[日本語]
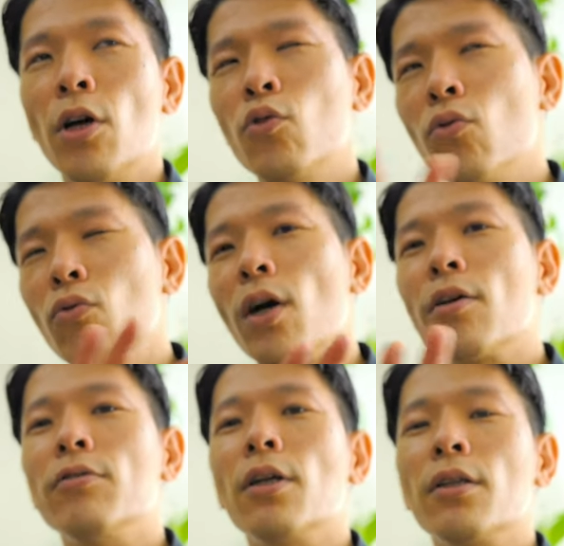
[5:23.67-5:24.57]
ちょっと
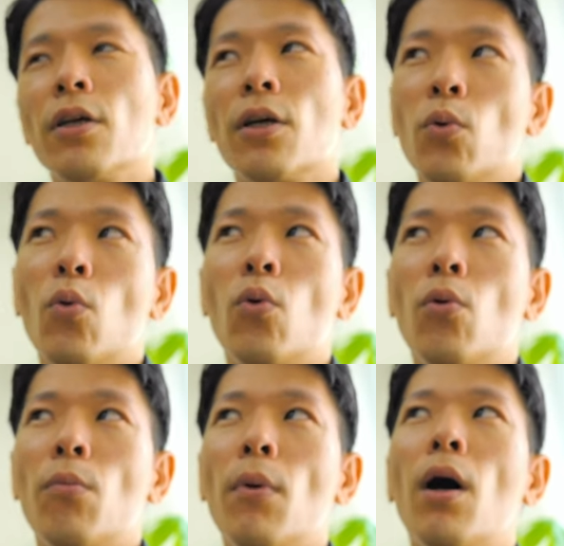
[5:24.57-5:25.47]
楽になったけど、
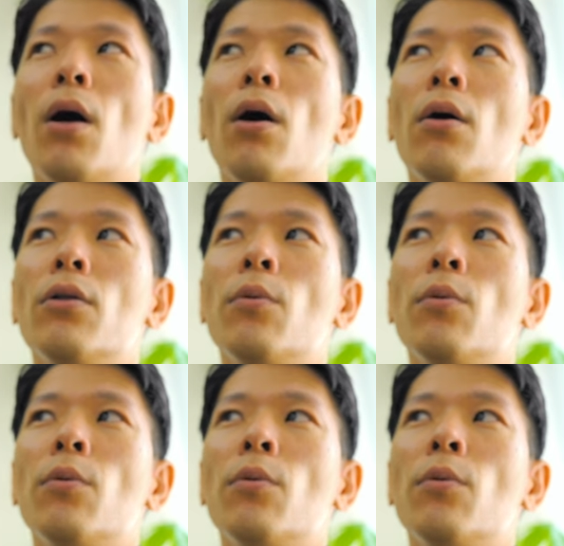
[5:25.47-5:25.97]
まあ、